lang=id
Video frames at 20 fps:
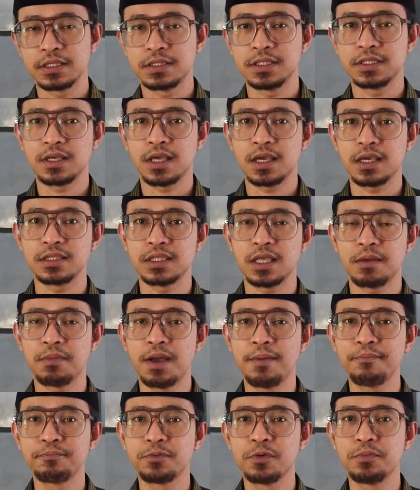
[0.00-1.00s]
Ketika
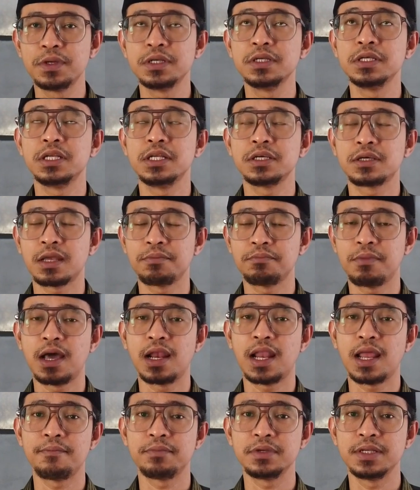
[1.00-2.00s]
kita mampu mendirikan
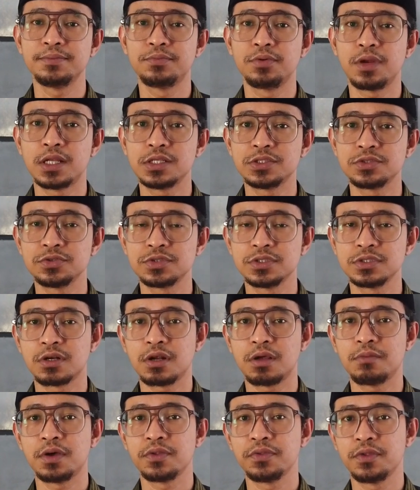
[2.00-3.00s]
malam di bulan
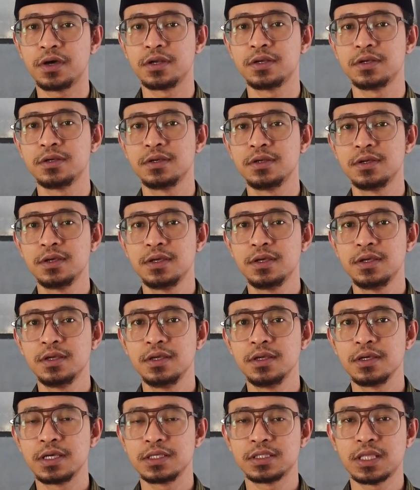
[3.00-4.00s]
suci Ramadan,
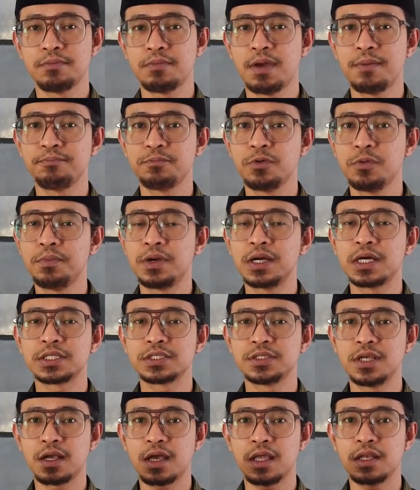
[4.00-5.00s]
kita mampu
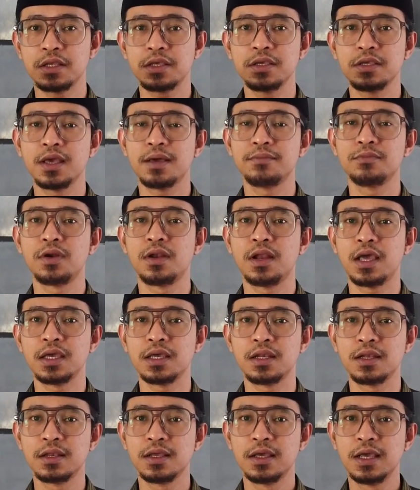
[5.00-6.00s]
mengerjakan giyamul
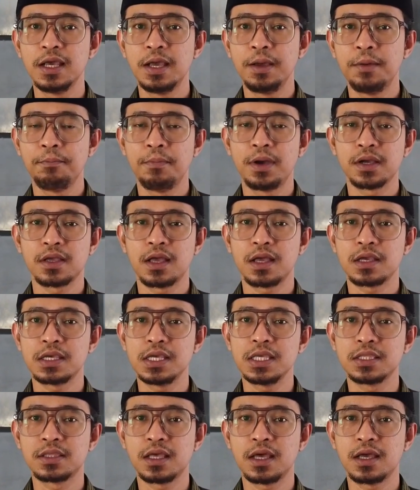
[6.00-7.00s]
lail, maka
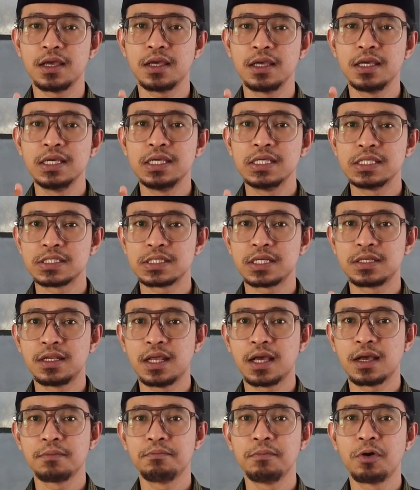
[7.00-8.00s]
kita
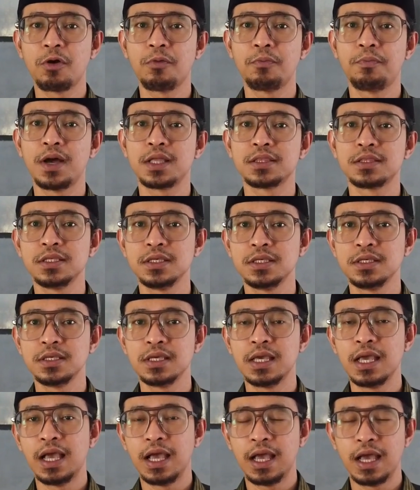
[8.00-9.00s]
sedang
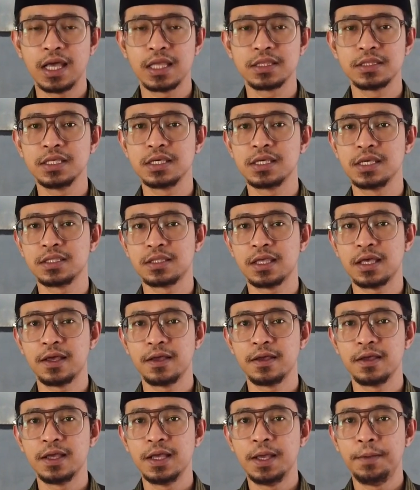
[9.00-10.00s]
mengobati hati
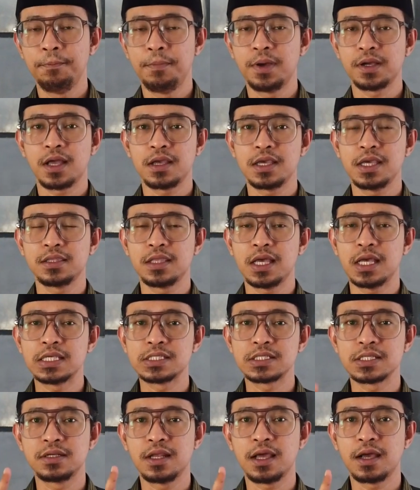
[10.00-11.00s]
kita. Maka
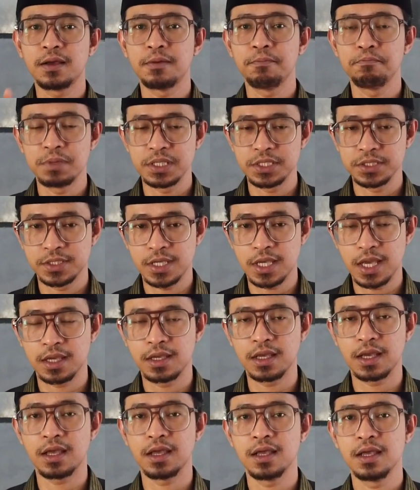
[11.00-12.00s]
kita sedang
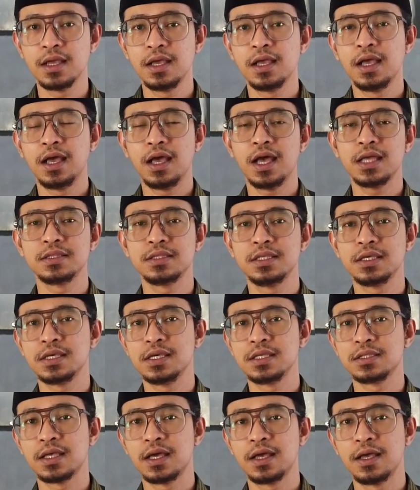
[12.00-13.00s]
menjaga
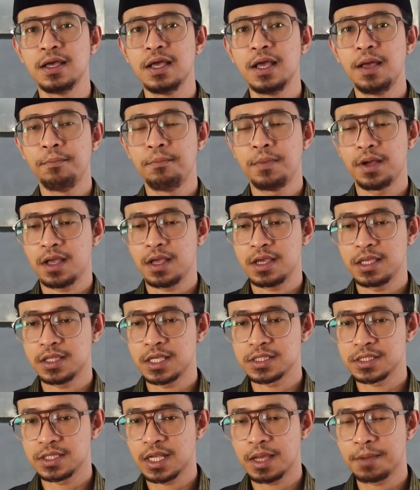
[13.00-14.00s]
hati kita. Maka
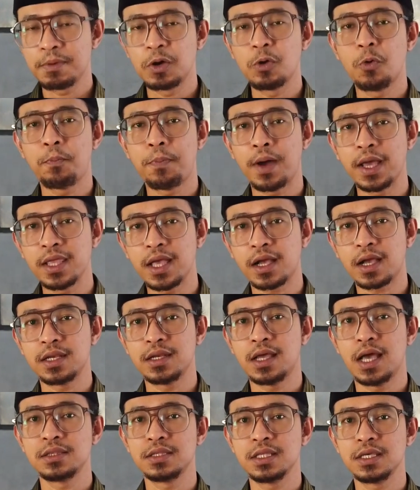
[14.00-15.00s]
kita sedang
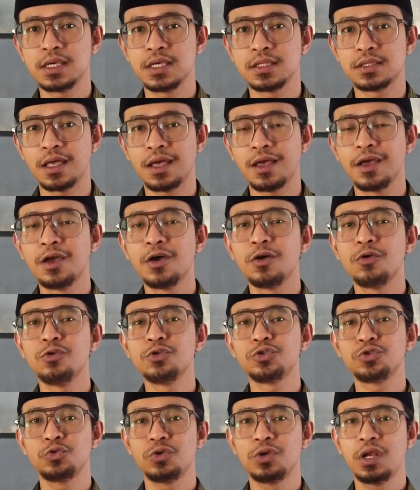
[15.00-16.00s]
mengupayakan hati kita
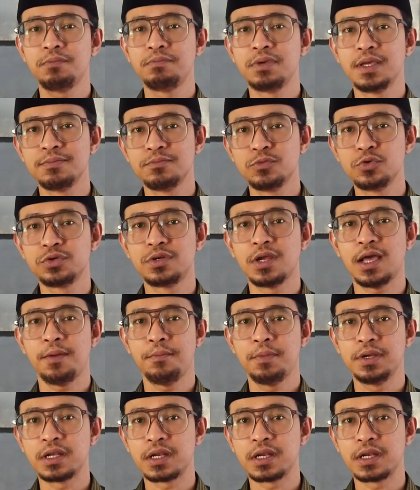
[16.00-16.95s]
untuk lebih mudah